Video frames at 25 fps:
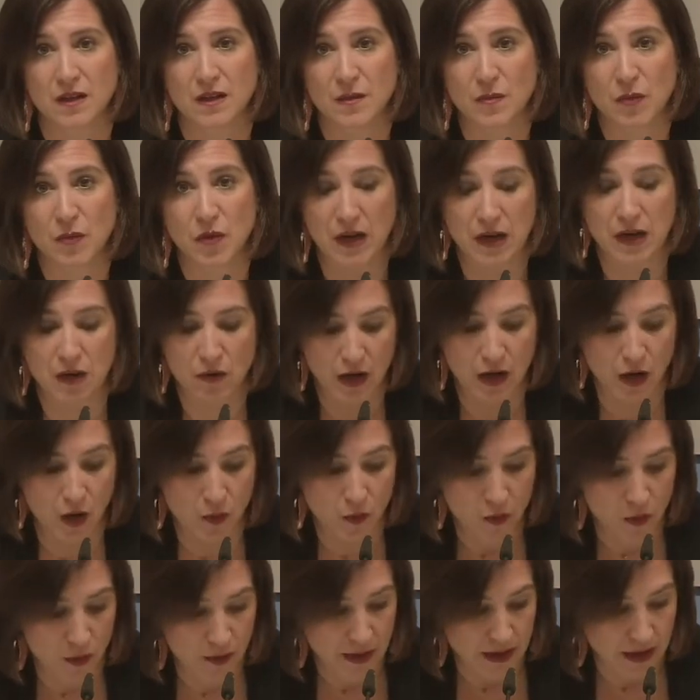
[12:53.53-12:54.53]
Por ahora,
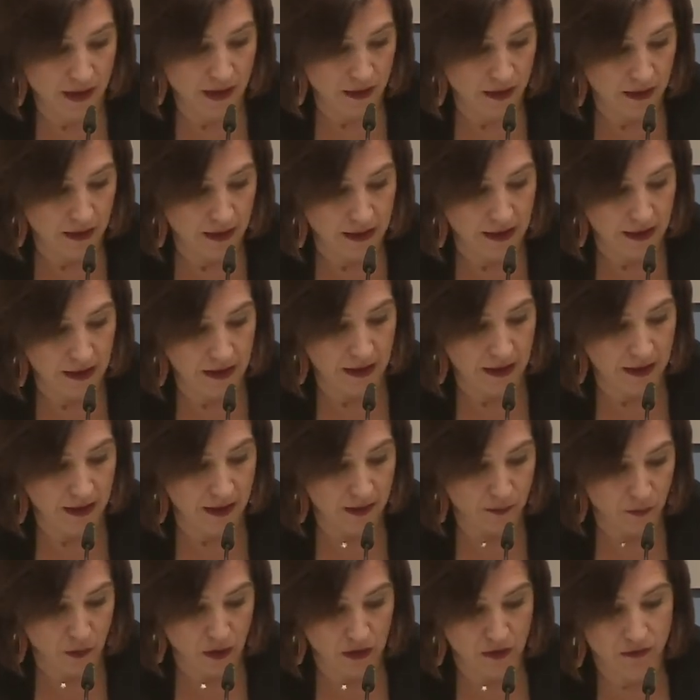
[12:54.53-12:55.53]
como ven,
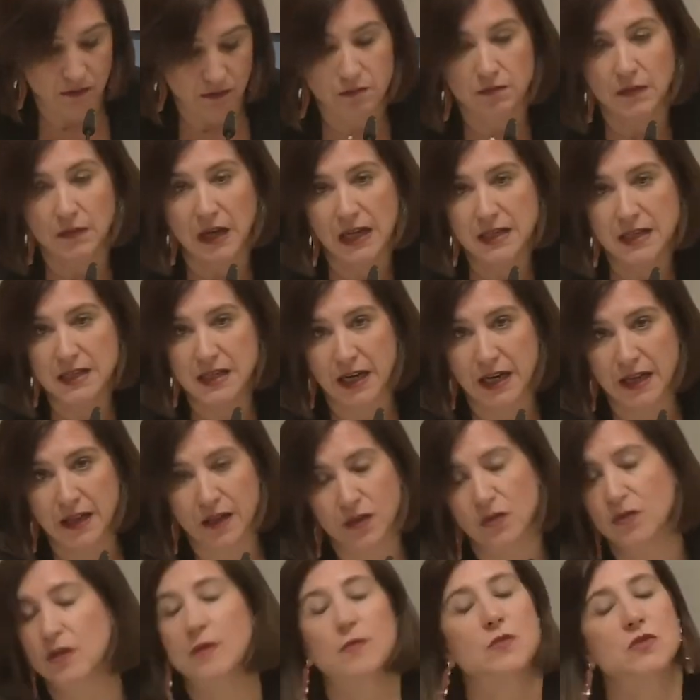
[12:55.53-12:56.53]
eh, bueno, han
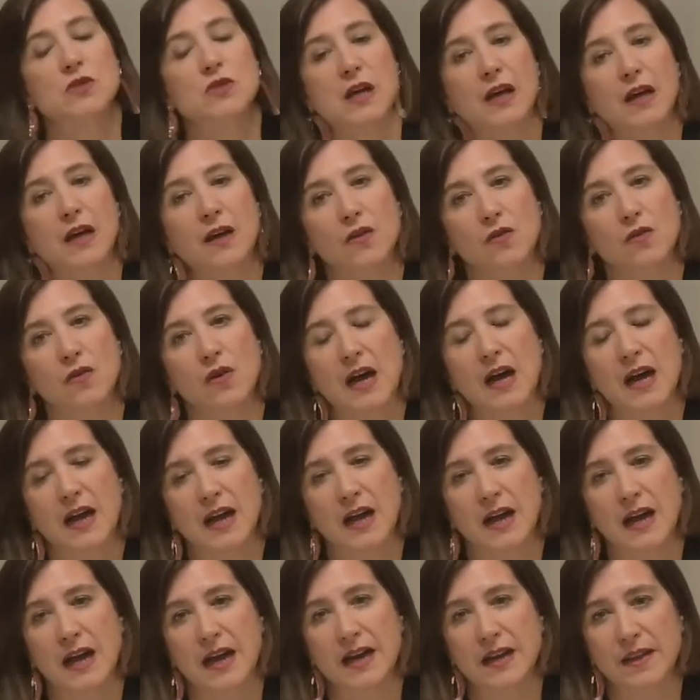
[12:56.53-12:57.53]
salido y hemos sacado
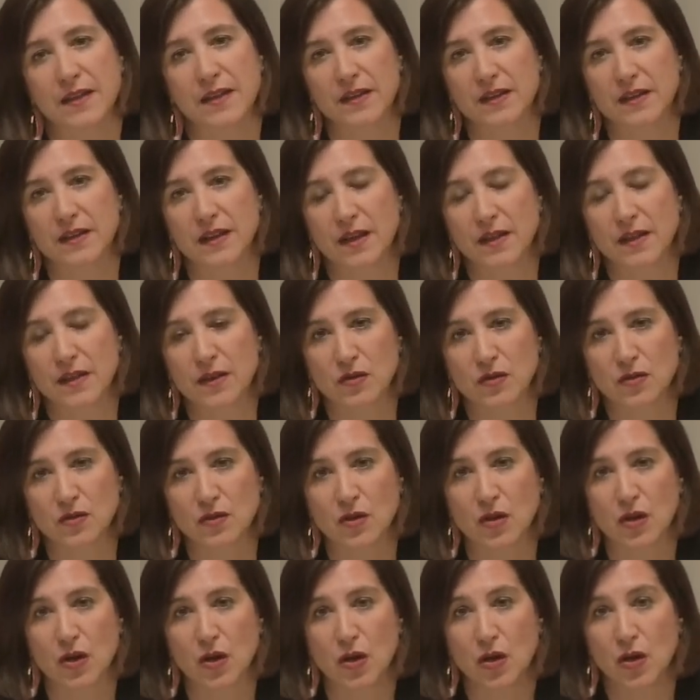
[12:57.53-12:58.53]
a licitación
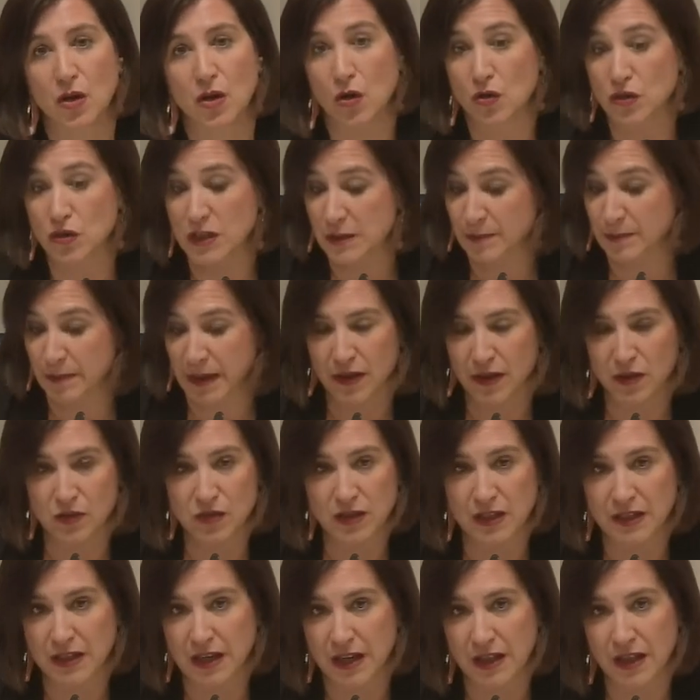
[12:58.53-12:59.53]
los espacios
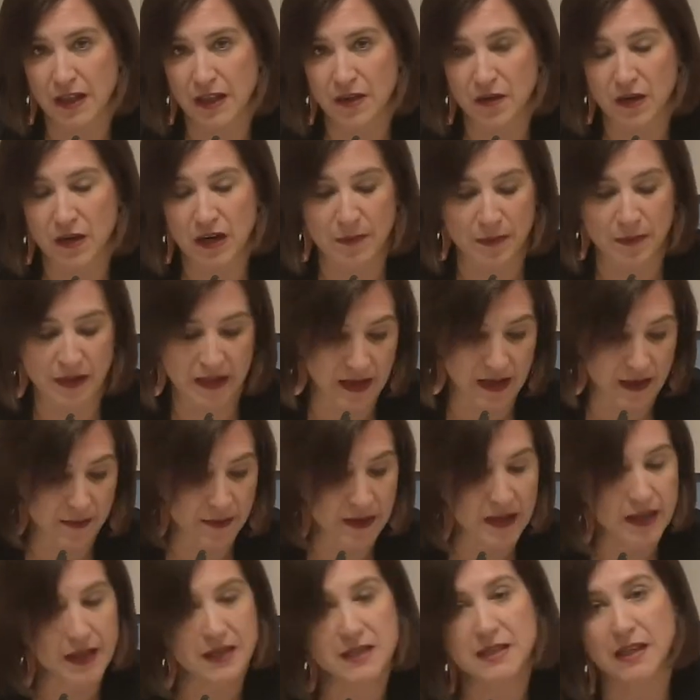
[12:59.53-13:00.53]
que tradicionalmente
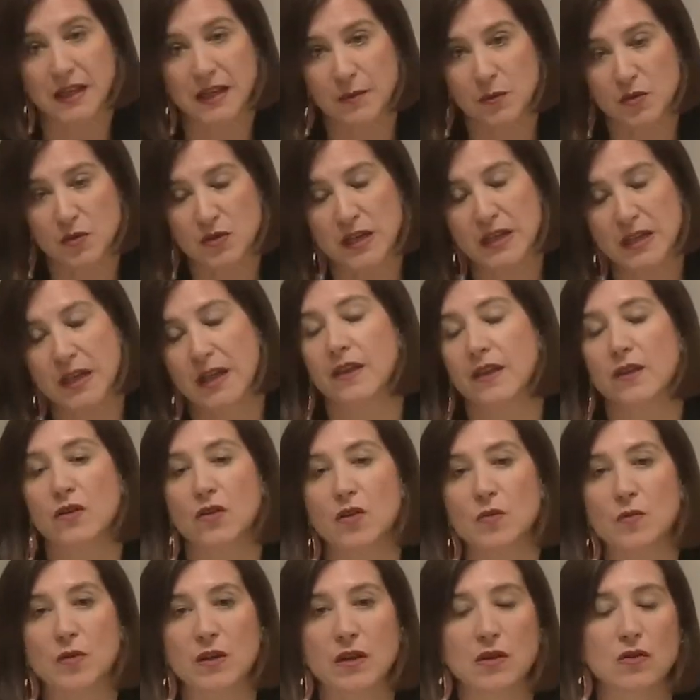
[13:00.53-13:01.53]
había, sí que hemos añadido,
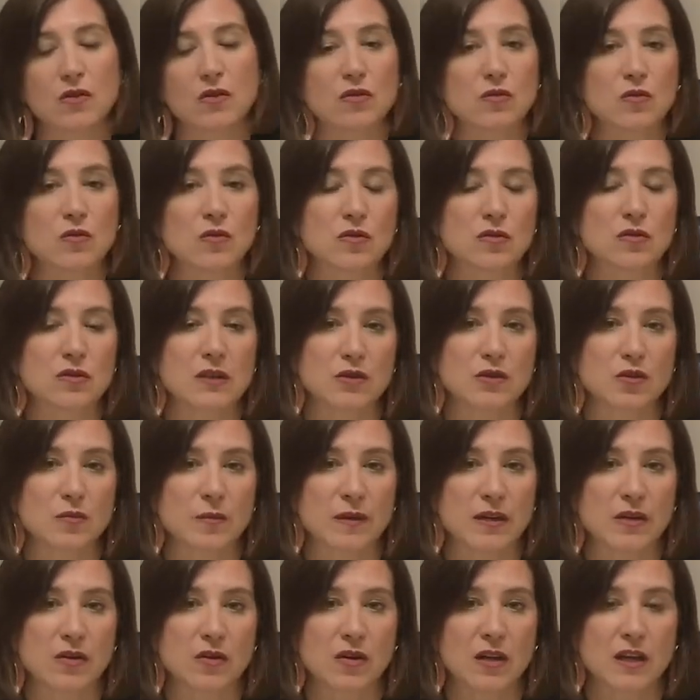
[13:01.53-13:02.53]
como digo, con un contrato
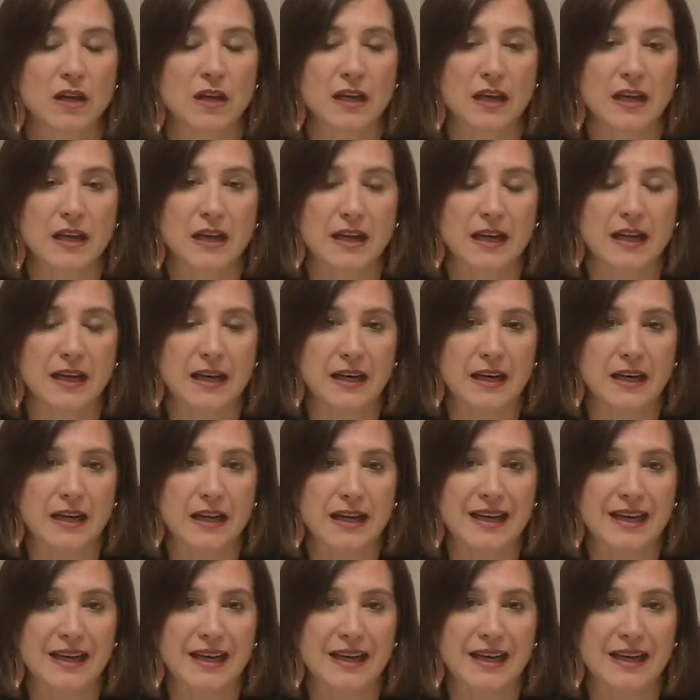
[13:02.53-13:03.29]
menor el,